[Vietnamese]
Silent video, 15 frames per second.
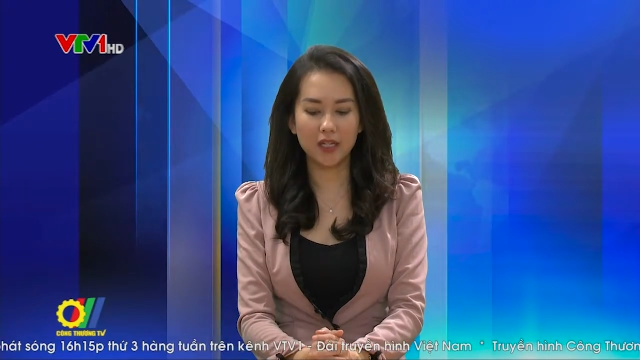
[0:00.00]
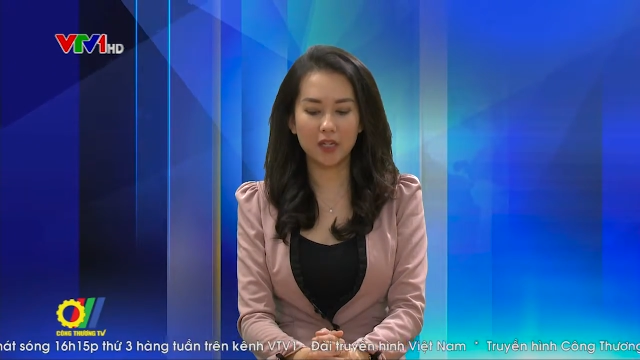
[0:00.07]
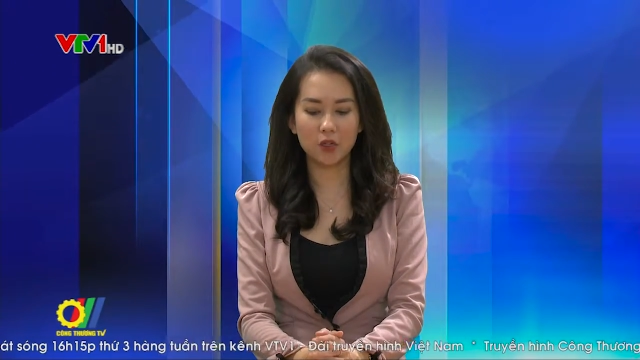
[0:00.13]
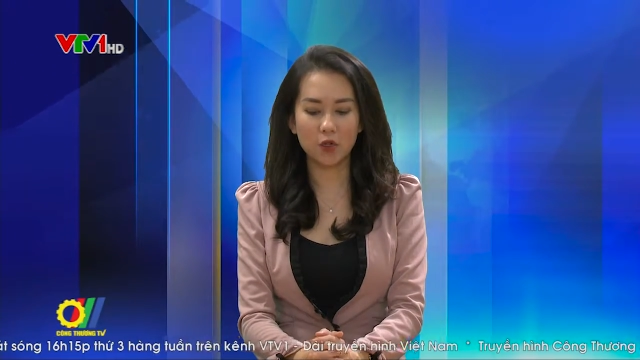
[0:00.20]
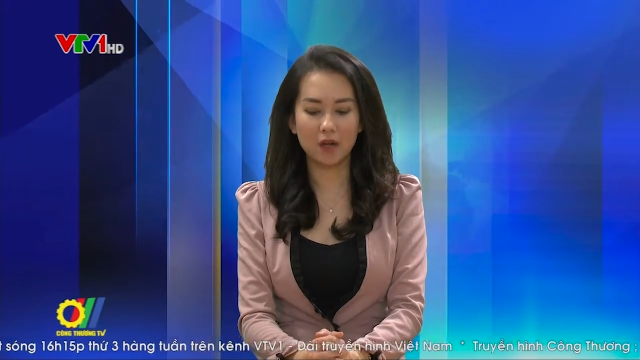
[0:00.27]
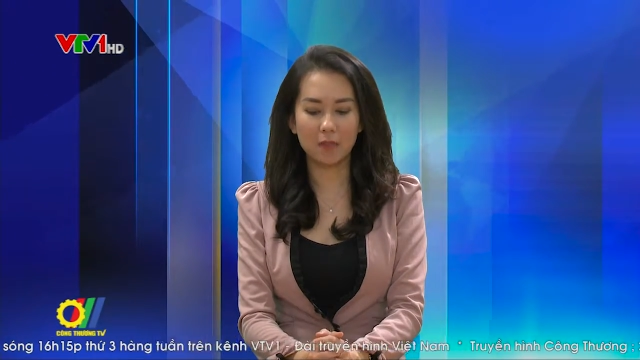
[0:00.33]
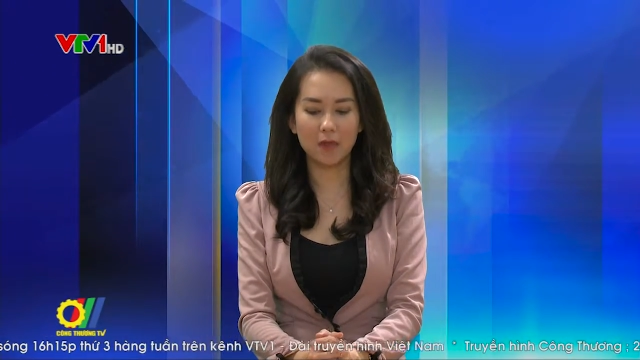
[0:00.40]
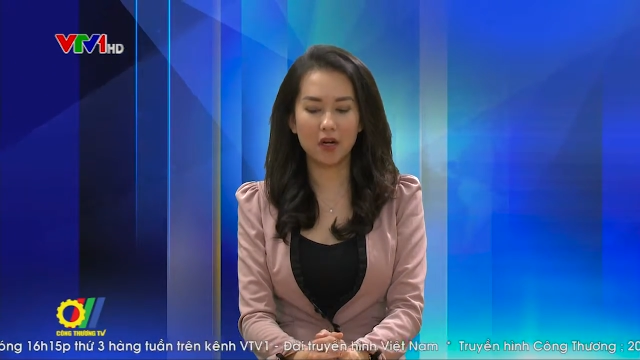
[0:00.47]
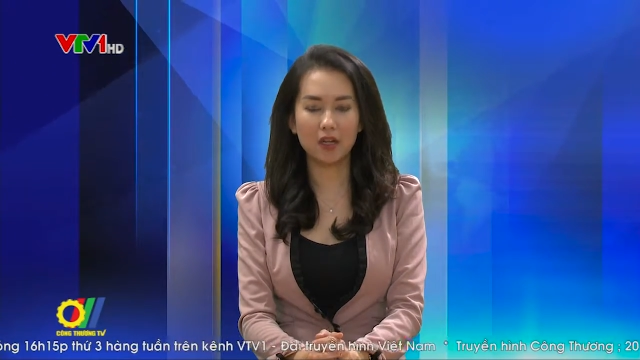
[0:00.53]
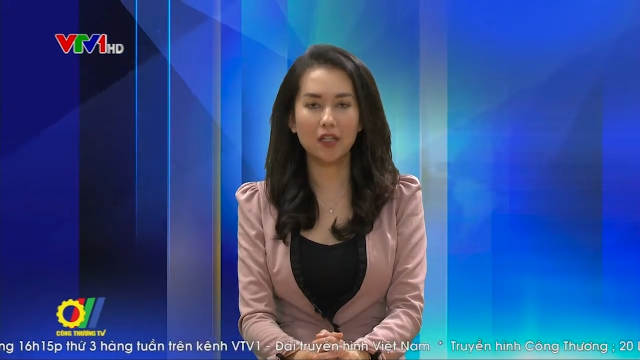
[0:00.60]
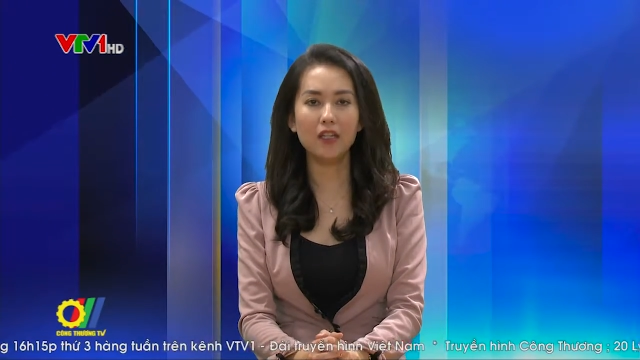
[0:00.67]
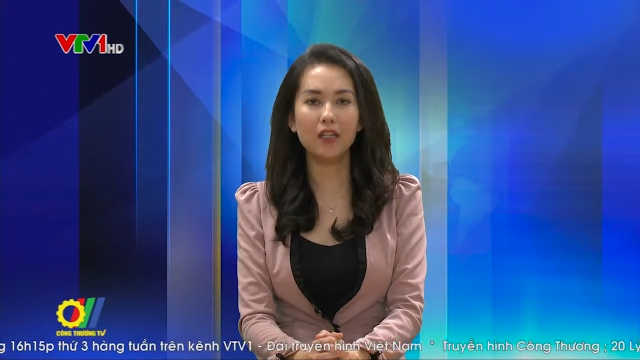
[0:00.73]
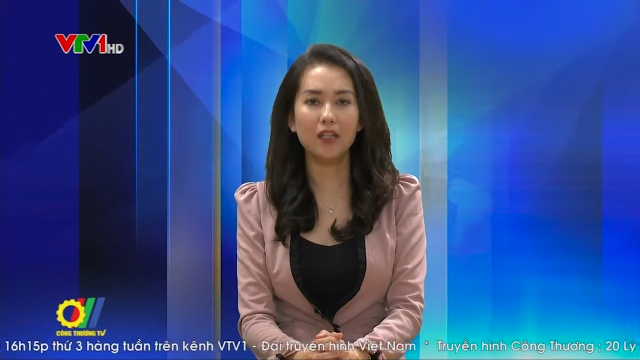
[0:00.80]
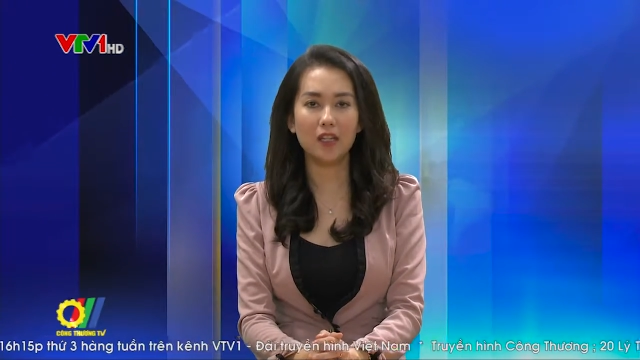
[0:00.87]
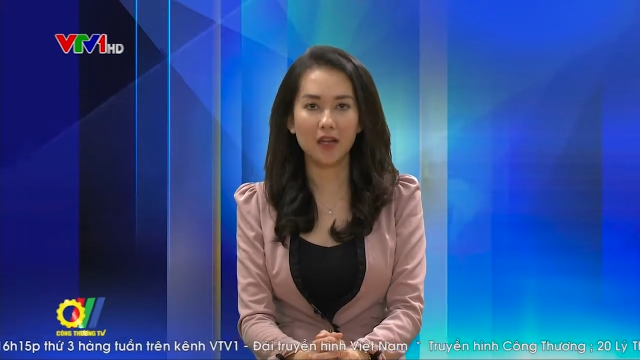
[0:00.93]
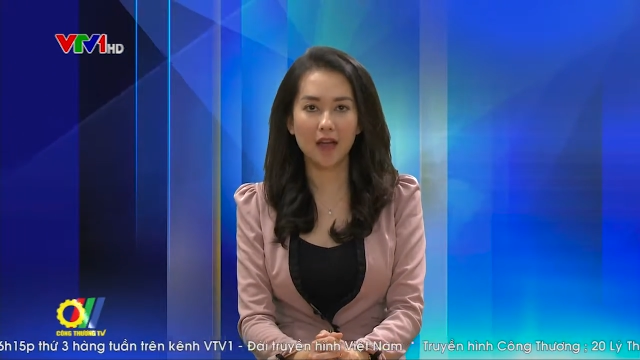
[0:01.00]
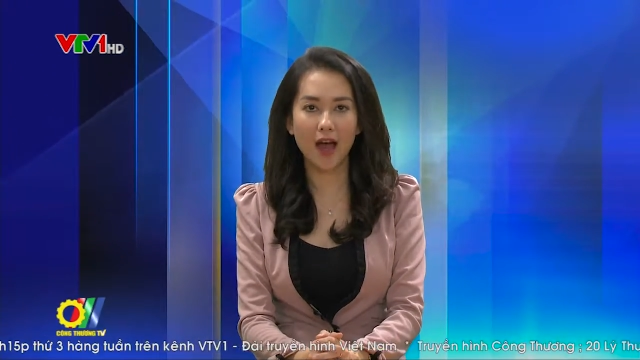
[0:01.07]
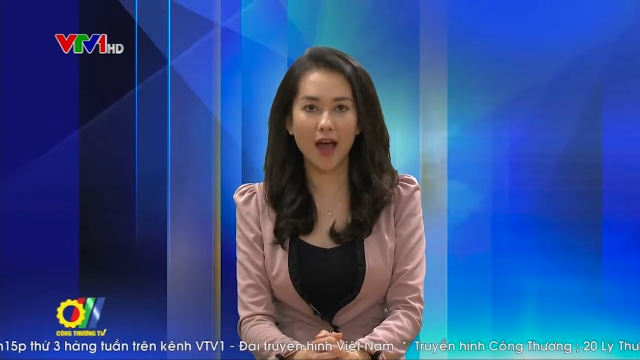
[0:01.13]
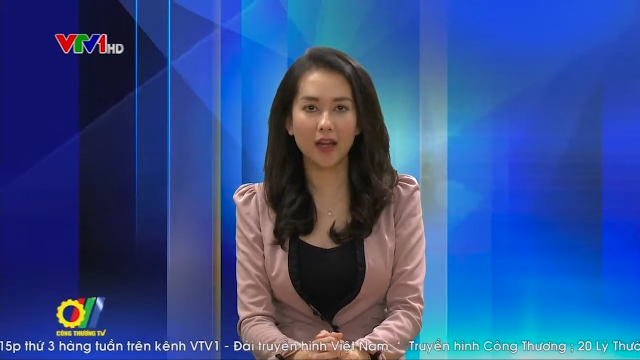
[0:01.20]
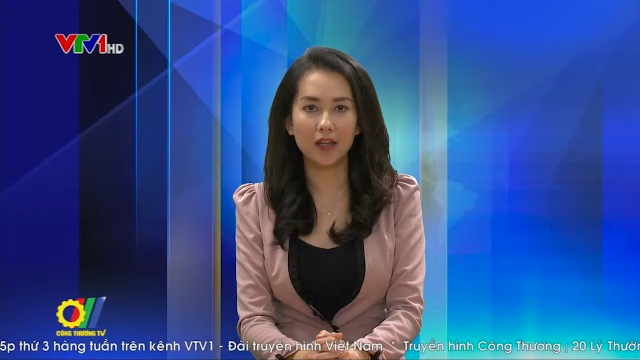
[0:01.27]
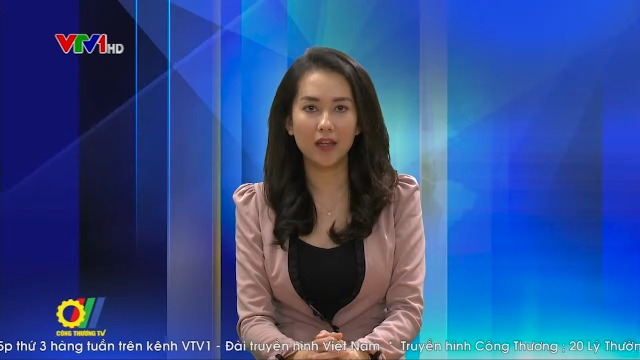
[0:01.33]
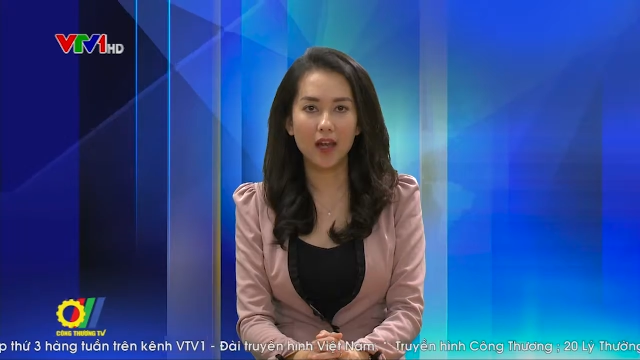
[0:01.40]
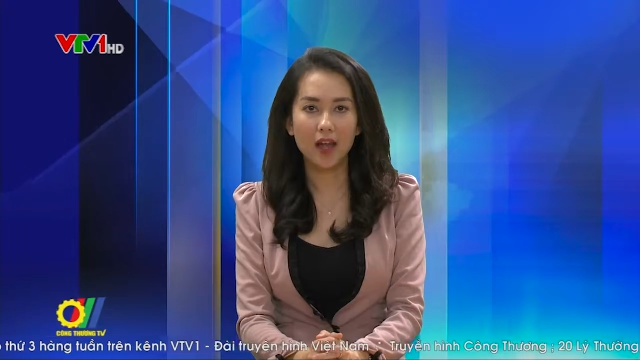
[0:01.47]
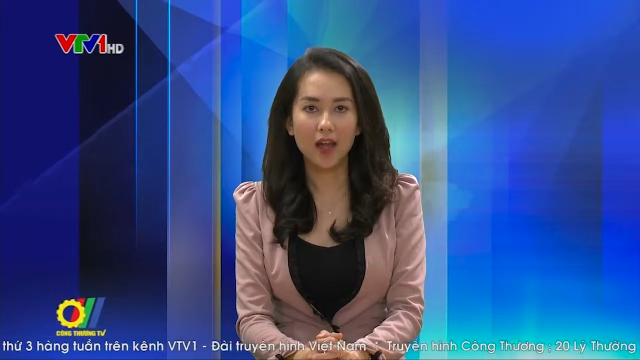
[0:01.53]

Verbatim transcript: kinh doanh mới, hiện đại,